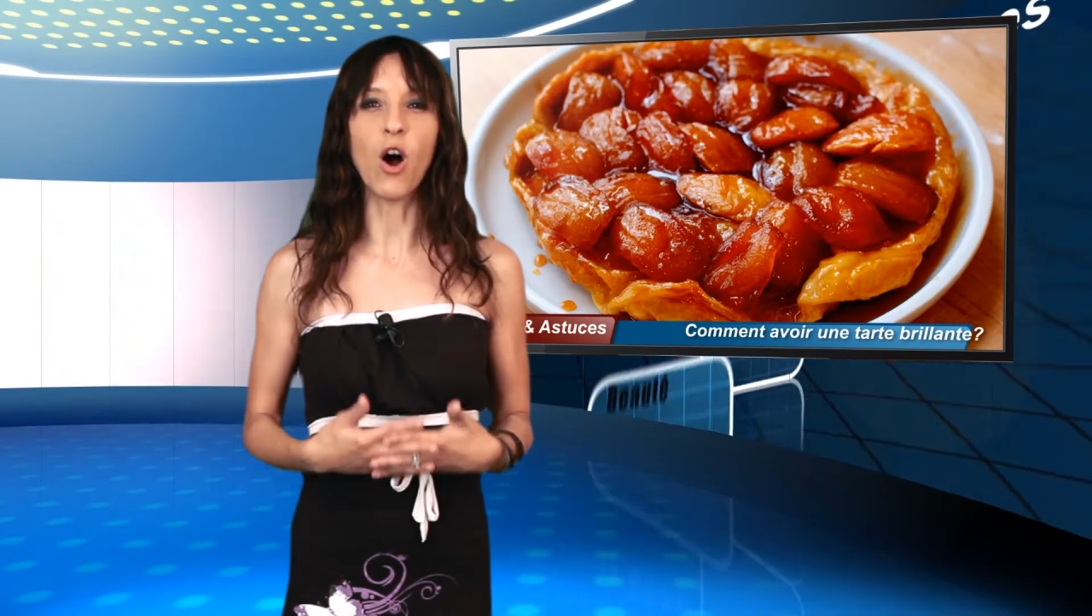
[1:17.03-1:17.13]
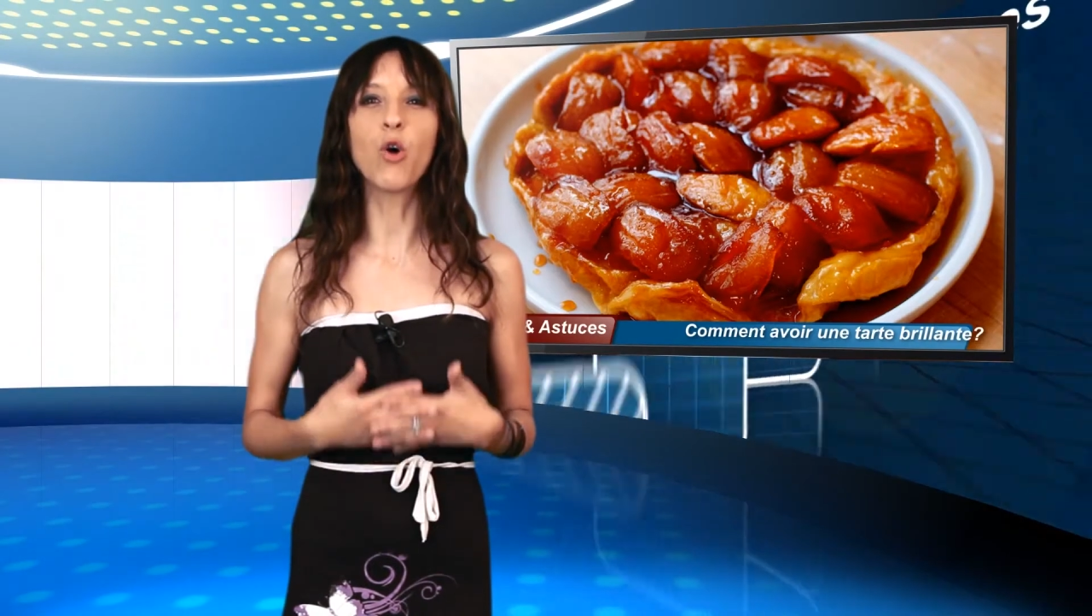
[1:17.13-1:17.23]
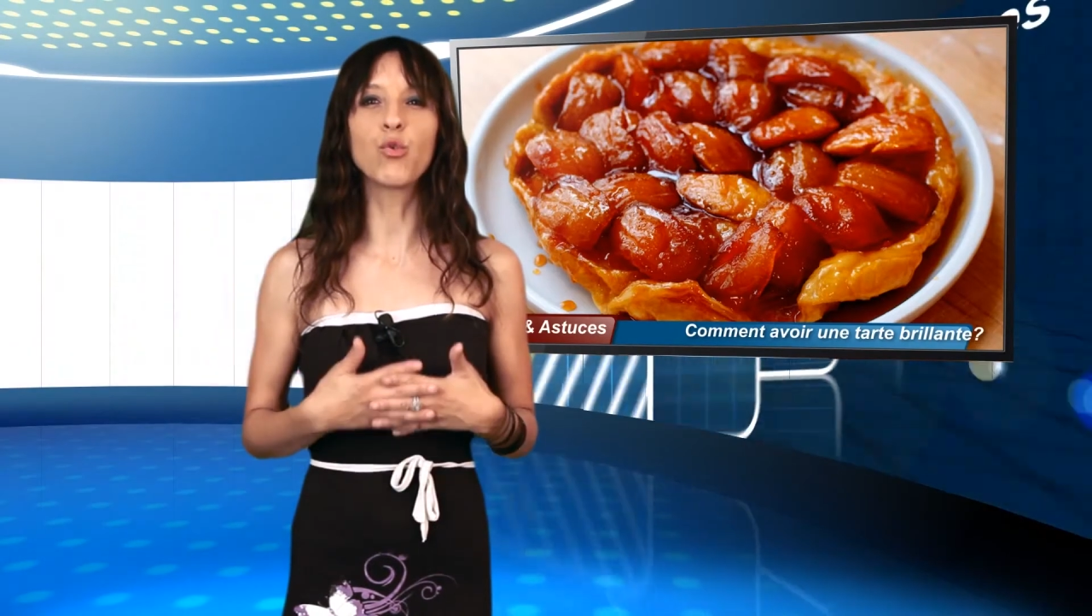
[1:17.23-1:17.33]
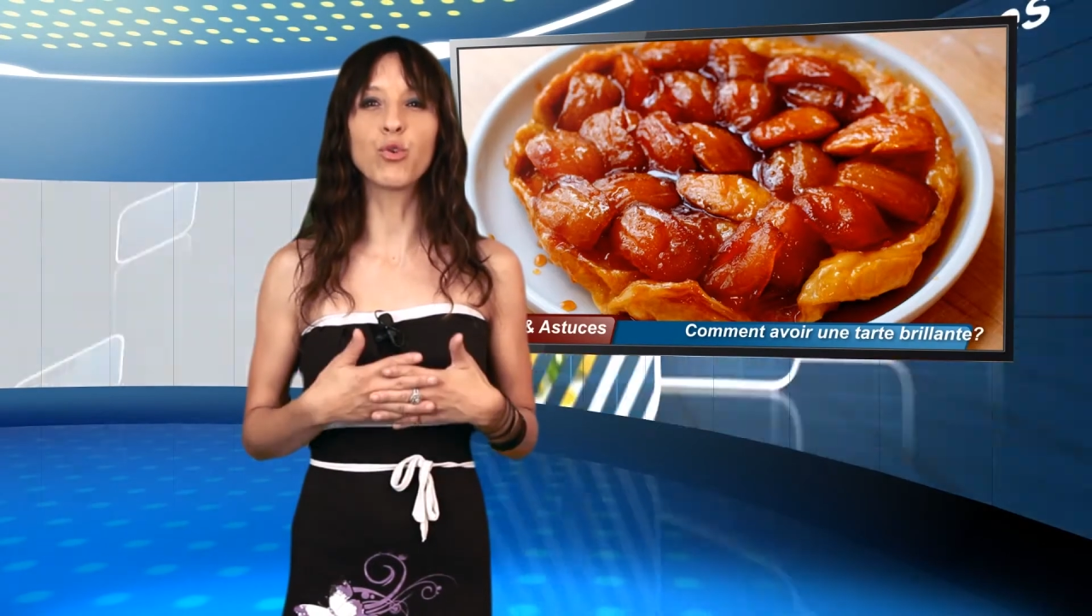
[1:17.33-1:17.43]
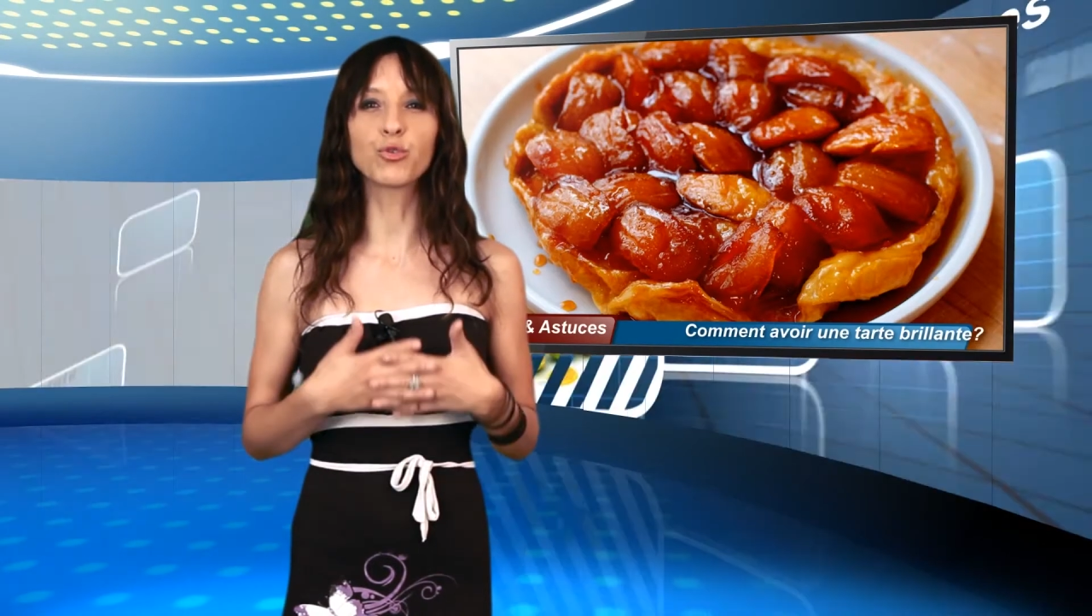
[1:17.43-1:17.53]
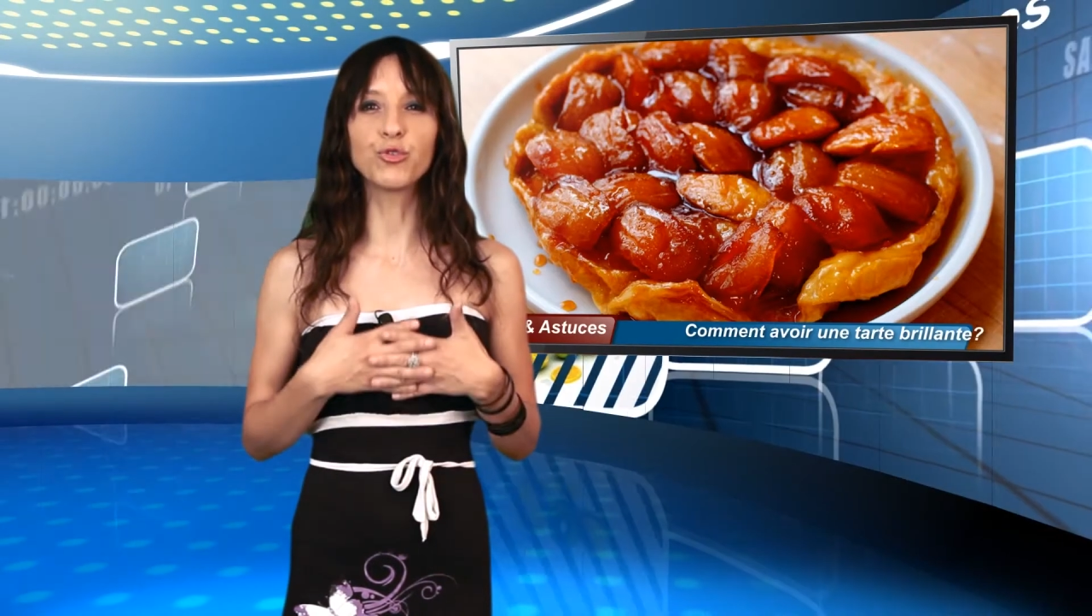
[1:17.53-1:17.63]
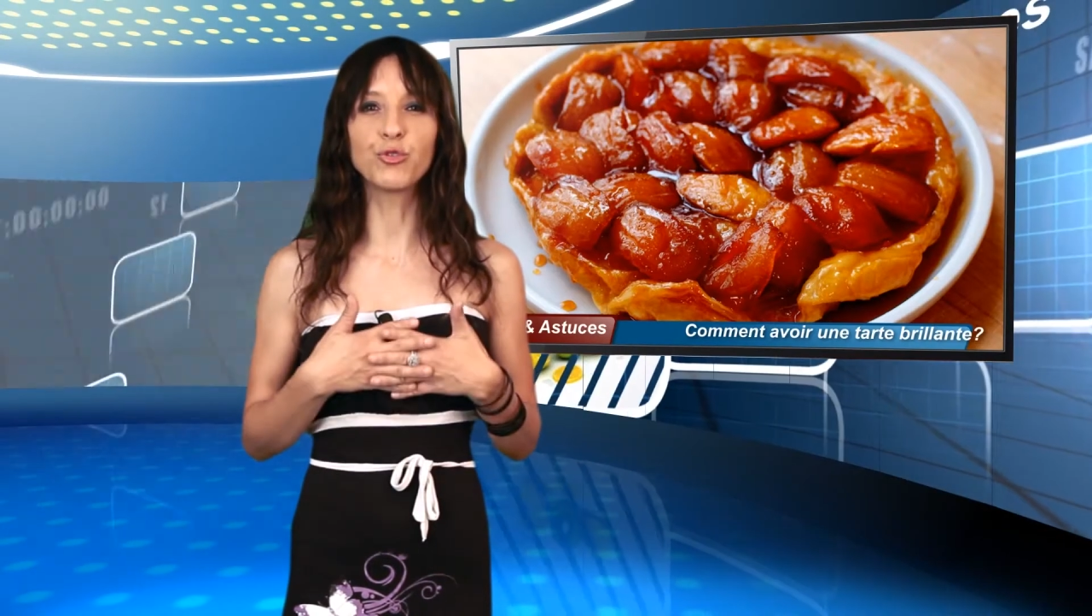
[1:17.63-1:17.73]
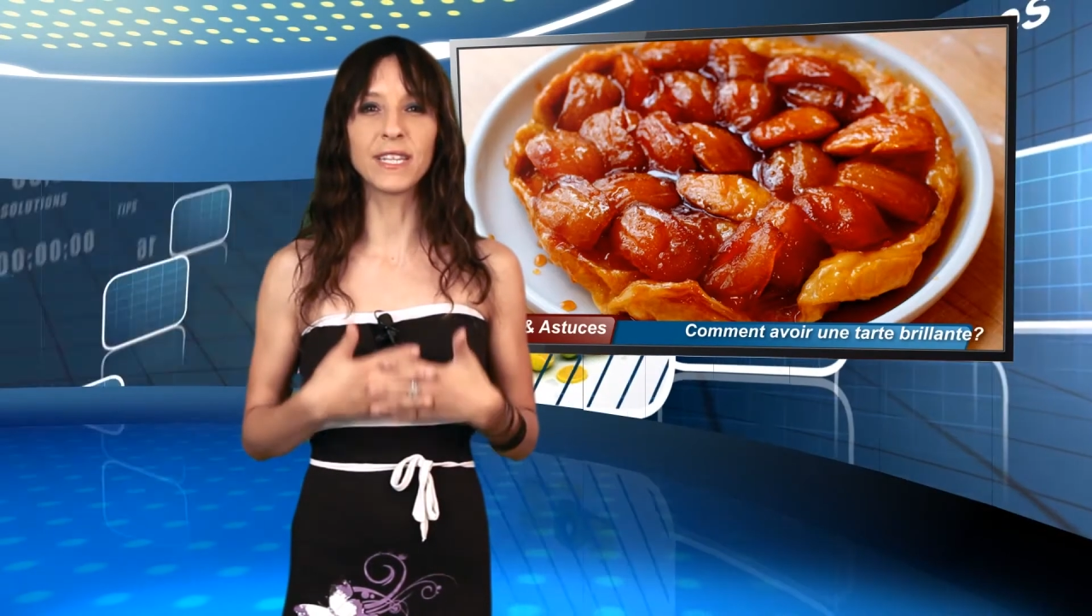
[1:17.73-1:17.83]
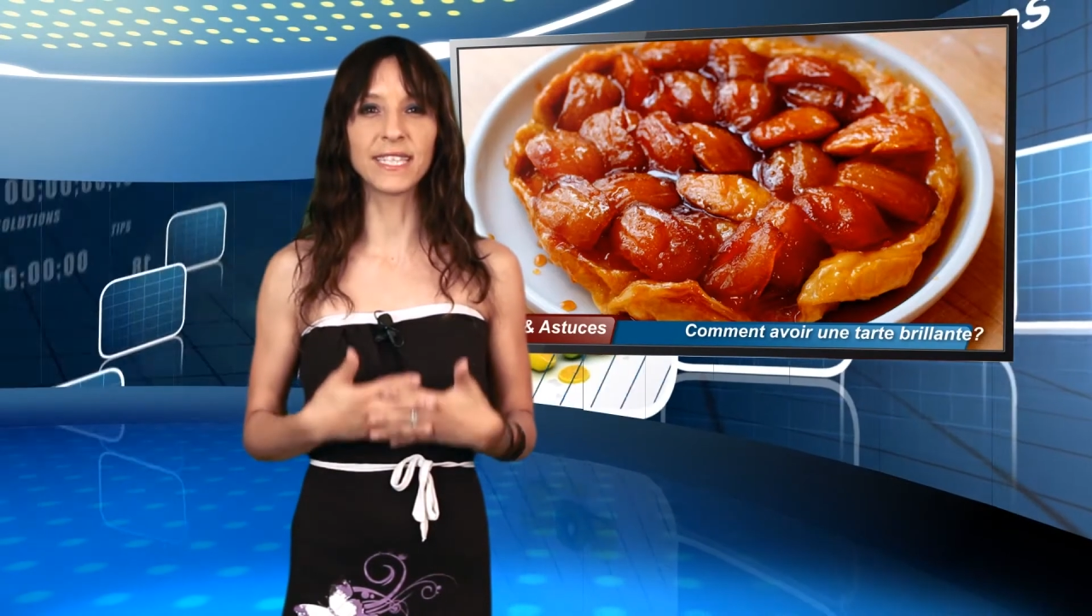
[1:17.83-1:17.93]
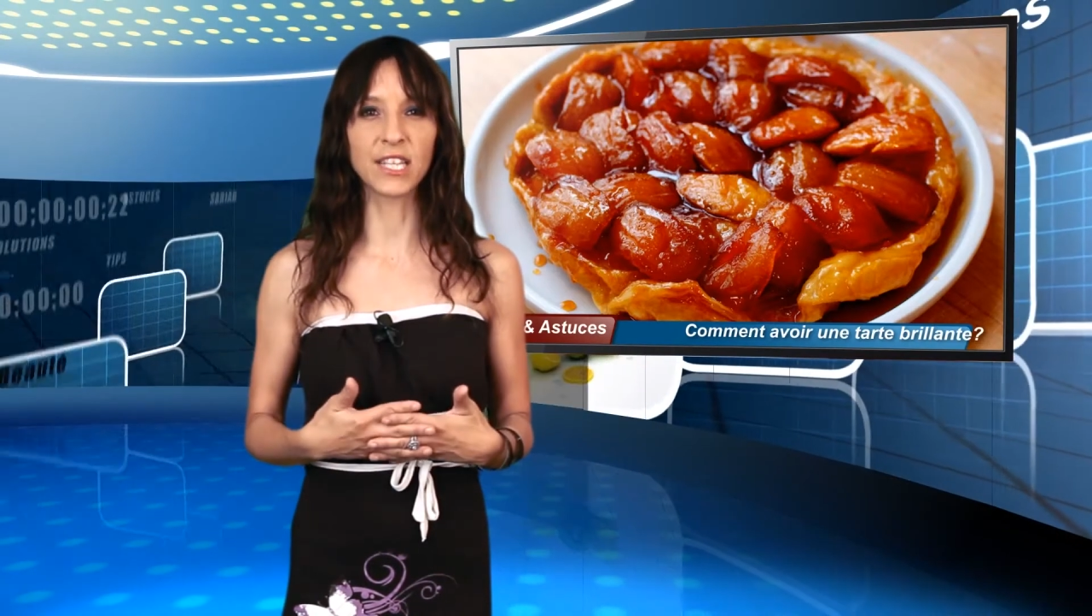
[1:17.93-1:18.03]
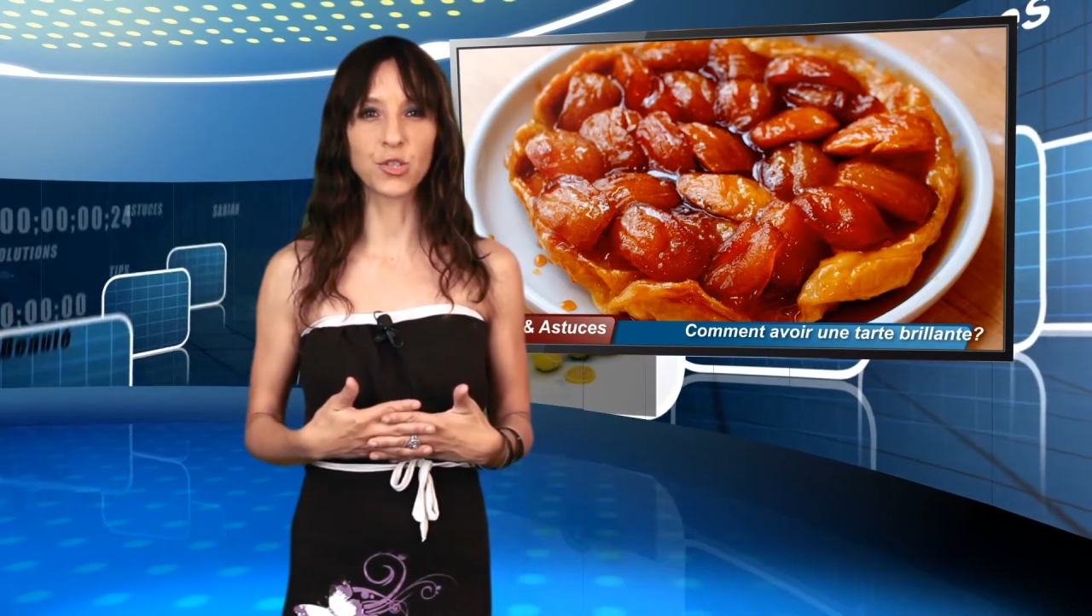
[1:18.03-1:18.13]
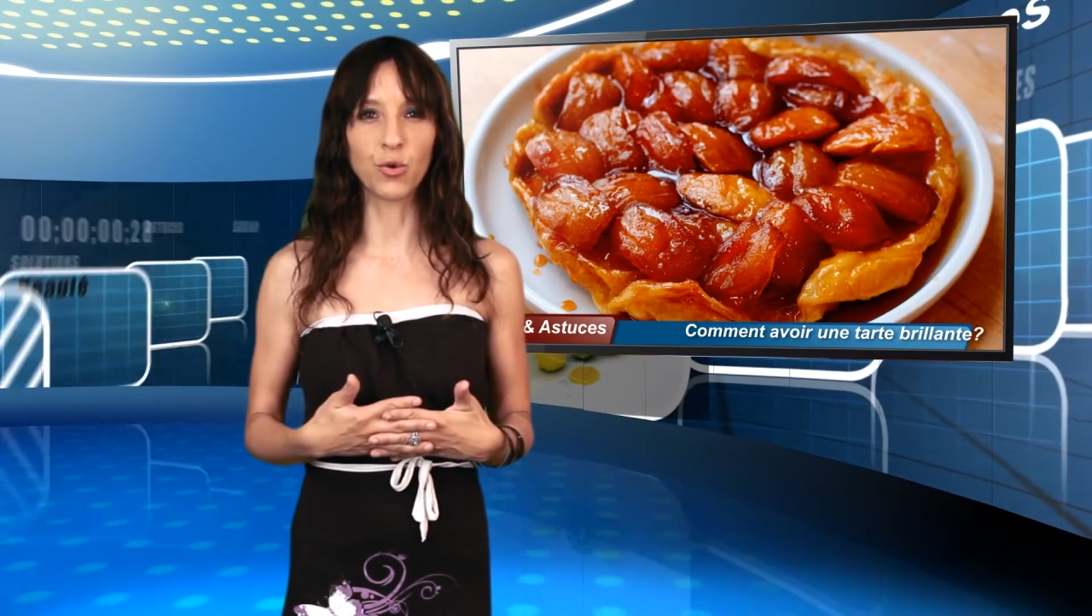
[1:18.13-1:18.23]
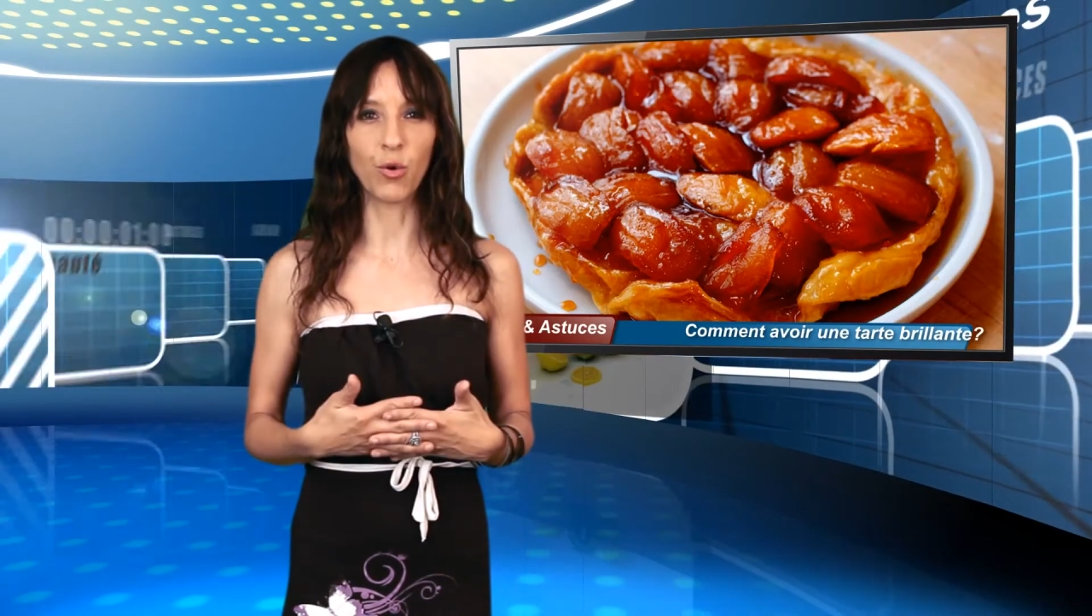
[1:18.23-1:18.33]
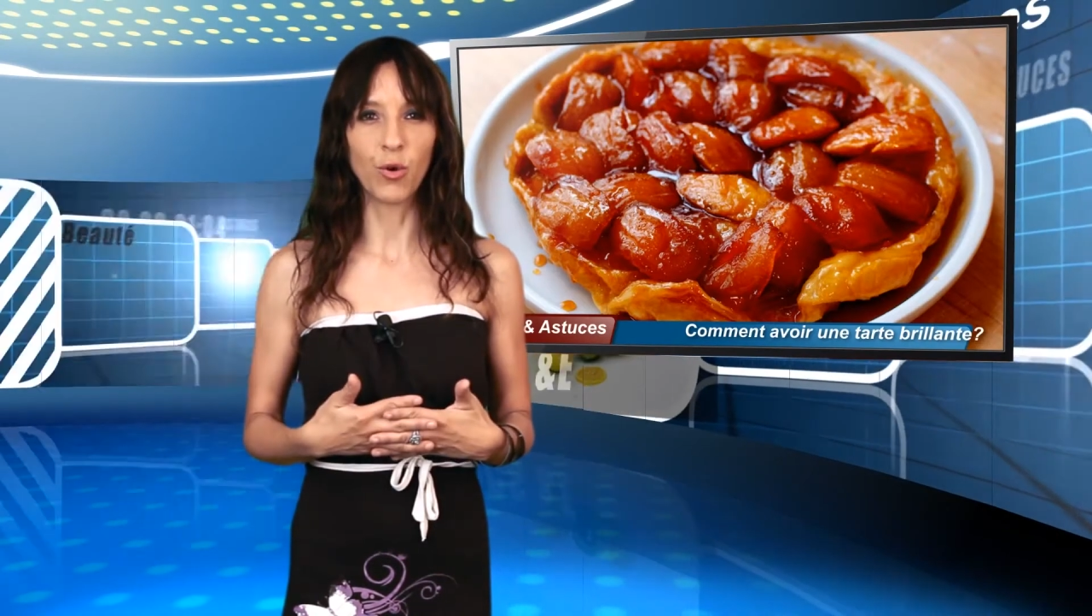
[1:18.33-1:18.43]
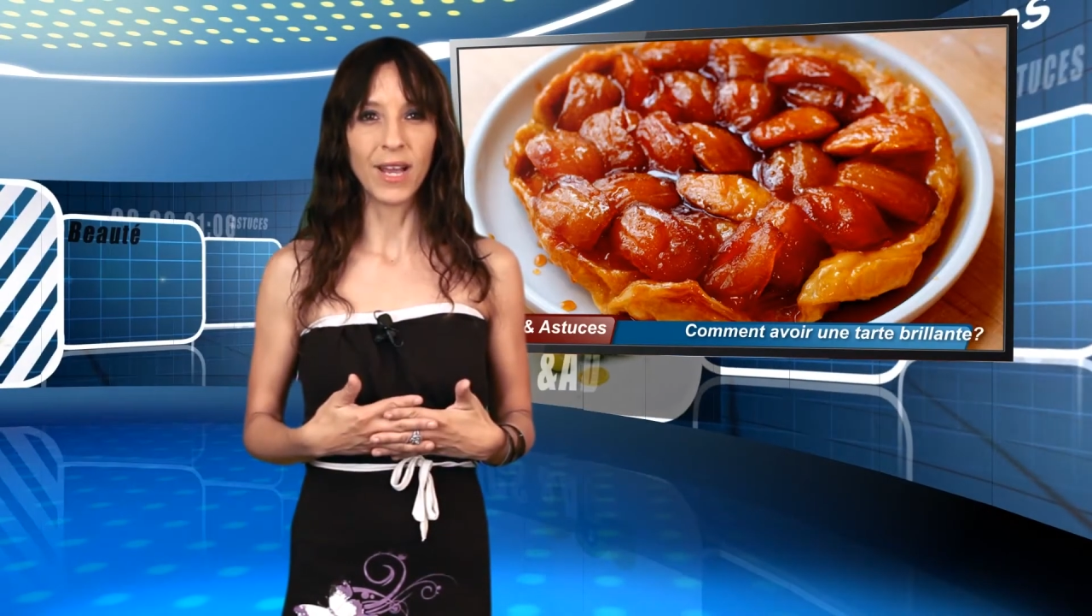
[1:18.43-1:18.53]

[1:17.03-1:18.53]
en cours d'utilisation